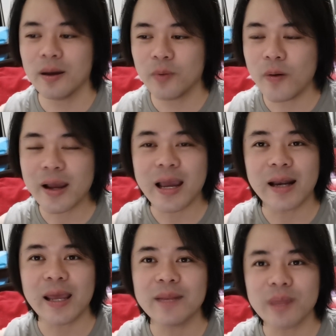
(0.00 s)
เพราะว่ากา
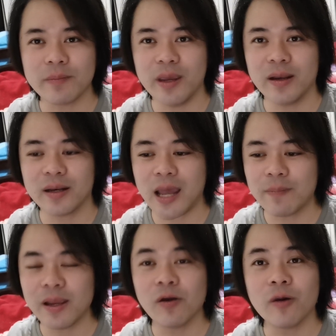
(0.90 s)
รไล่น้ำหนักเบรกเนี่ย
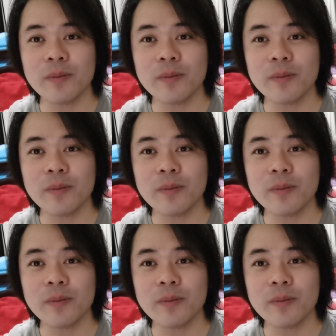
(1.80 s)
ทำให้ล้อ